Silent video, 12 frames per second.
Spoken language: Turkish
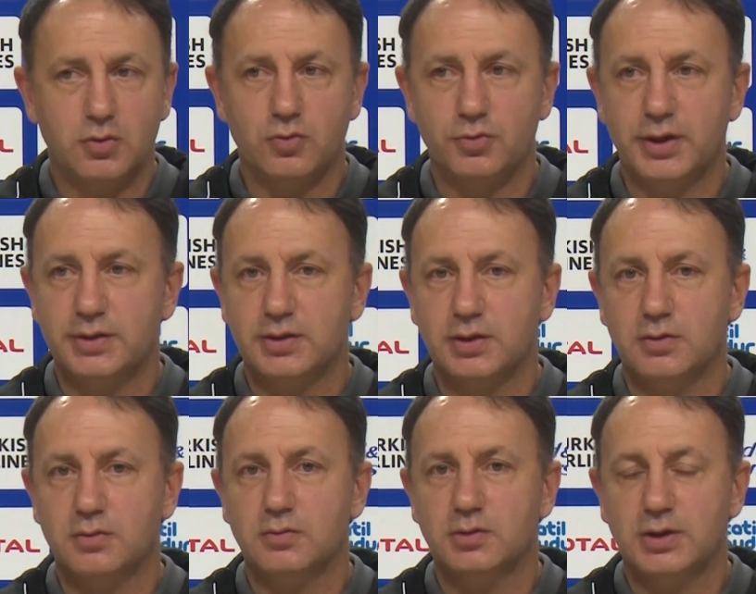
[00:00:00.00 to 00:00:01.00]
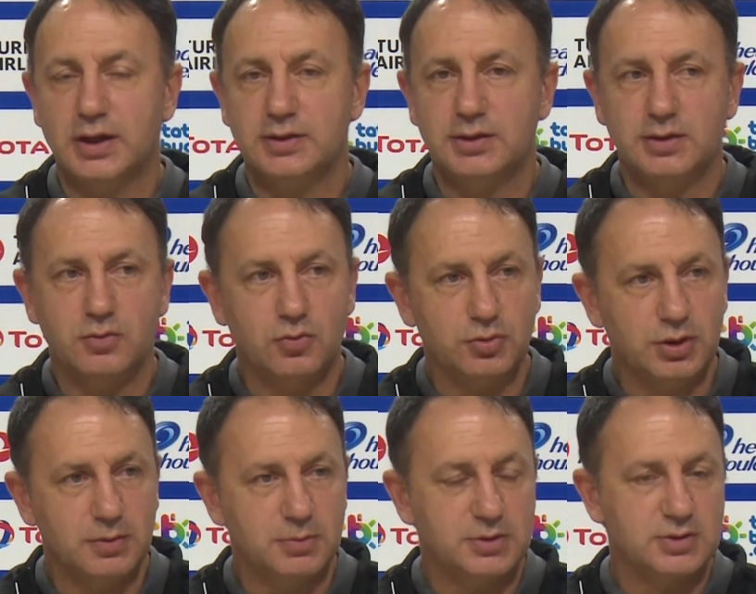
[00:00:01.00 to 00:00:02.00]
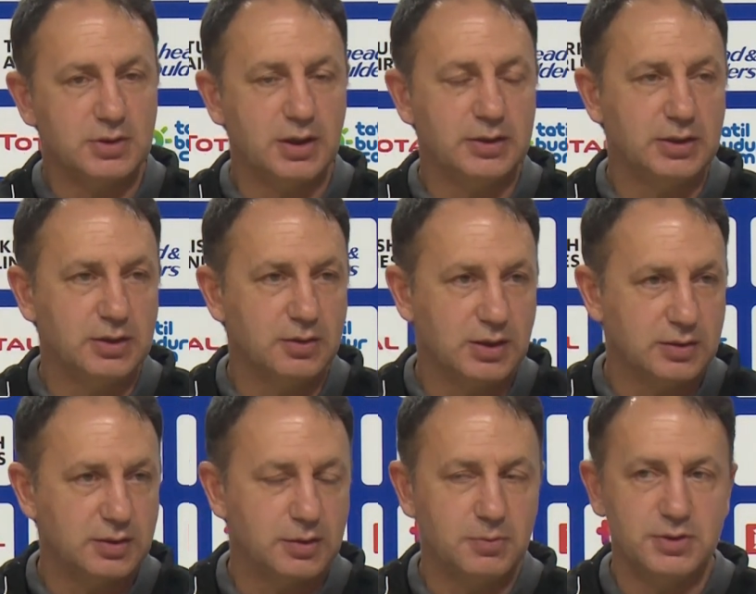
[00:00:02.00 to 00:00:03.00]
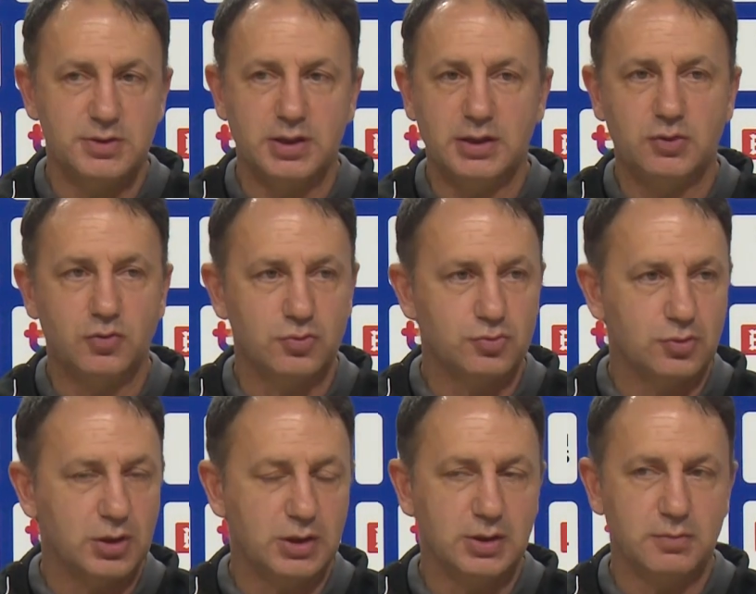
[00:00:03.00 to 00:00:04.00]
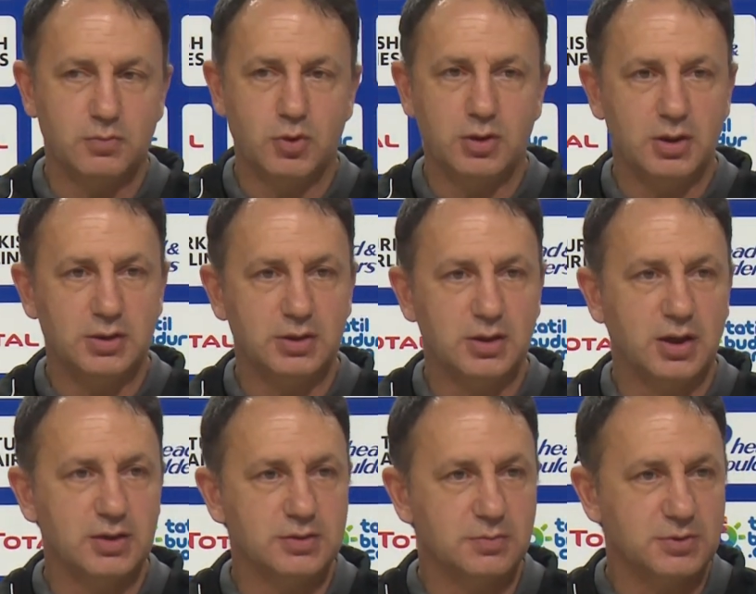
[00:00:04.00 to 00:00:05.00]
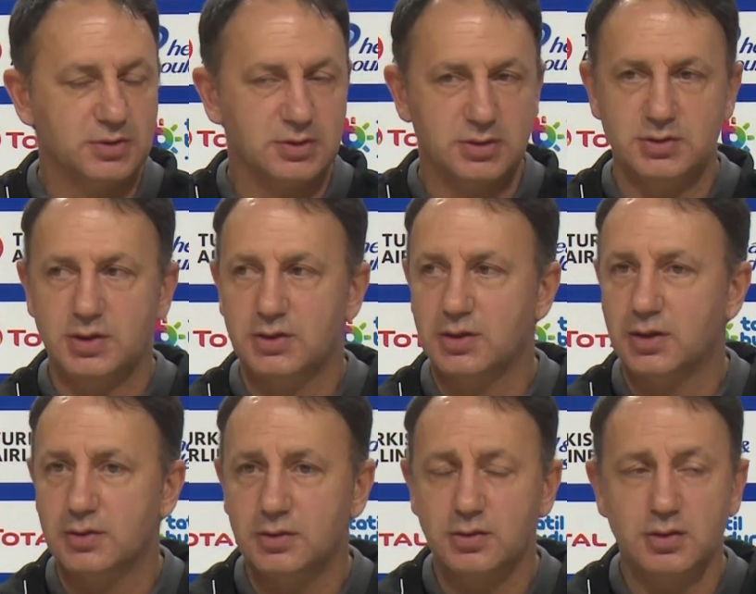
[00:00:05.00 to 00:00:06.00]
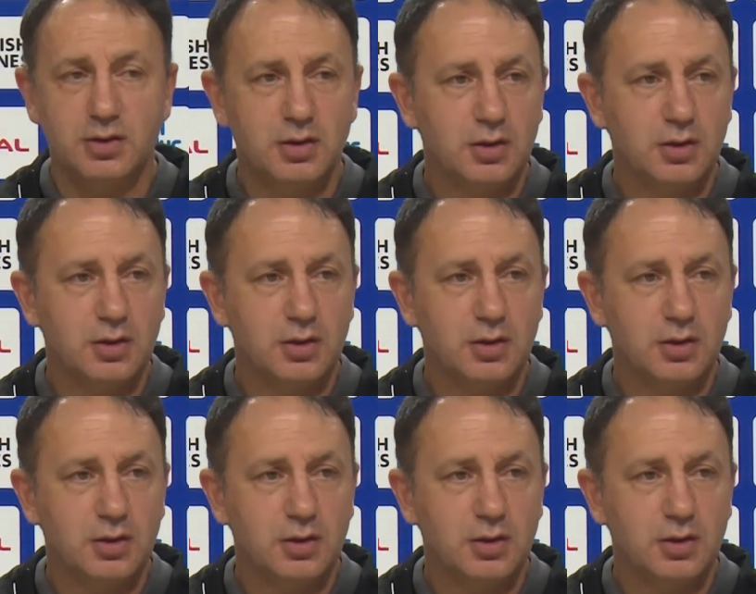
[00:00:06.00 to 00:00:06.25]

Onlar da kendilerinin oynayabileceği, en iyi getirebileceği en iyi oyuncularla muhakkak ki karşımıza çıkacaklardır.